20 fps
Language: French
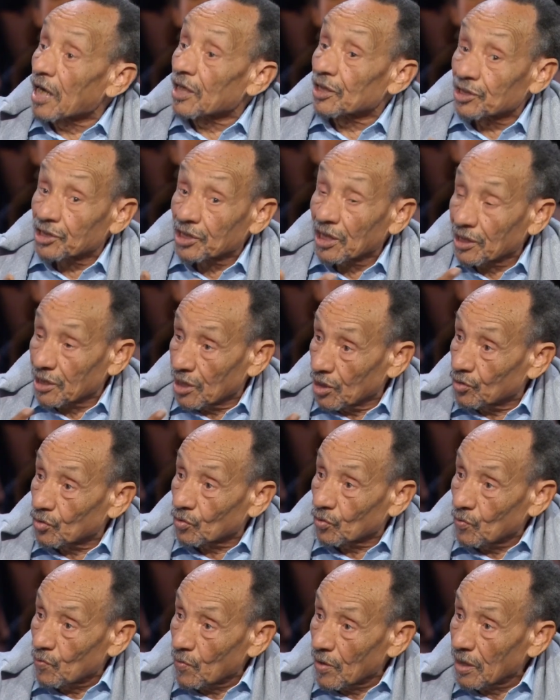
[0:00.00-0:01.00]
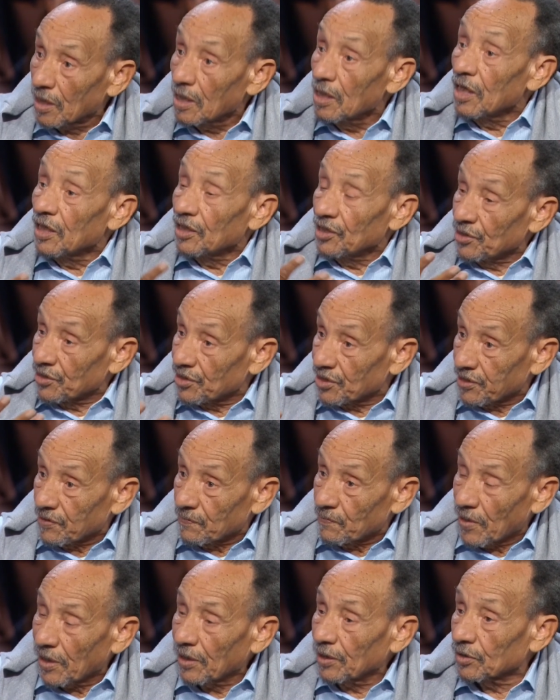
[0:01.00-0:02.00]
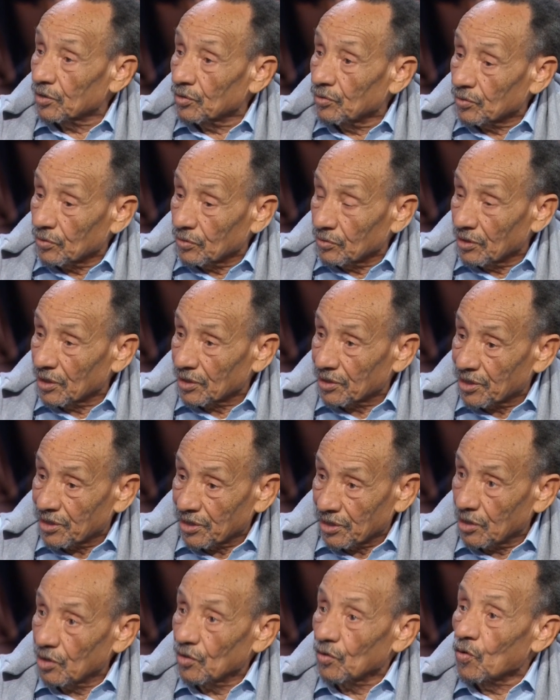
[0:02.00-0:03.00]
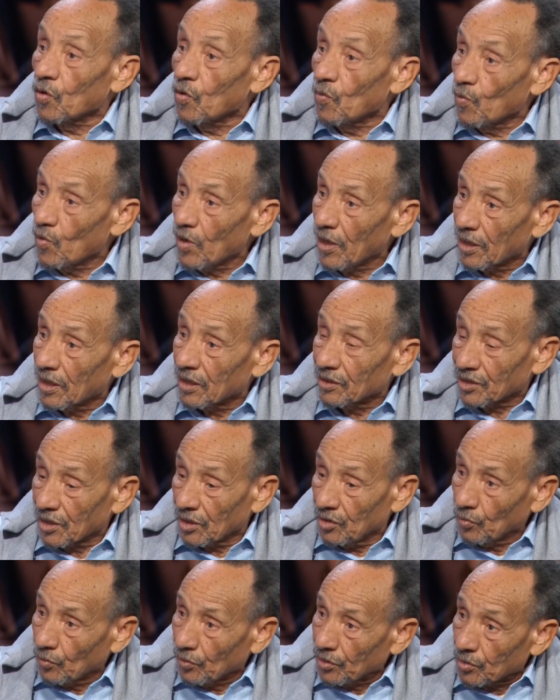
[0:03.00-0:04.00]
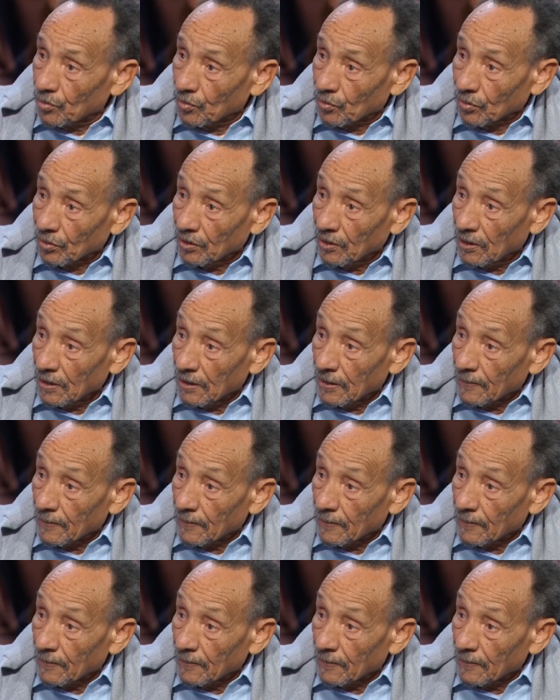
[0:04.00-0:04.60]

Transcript: à chaque être humain ici-bas d'accéder au moins à sa nourriture. Et de